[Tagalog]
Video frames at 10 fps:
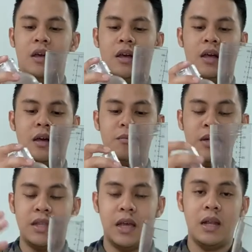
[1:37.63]
ang
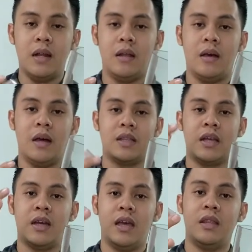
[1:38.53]
middle, at
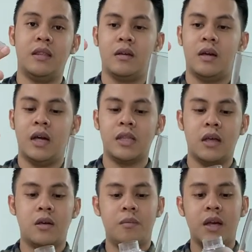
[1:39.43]
ang head. At
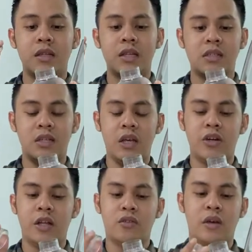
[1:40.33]
maganda sa shaker
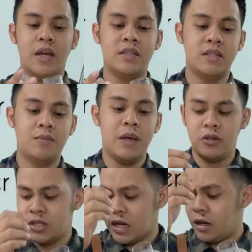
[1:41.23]
na to guys is meron
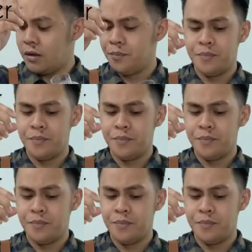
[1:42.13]
siyang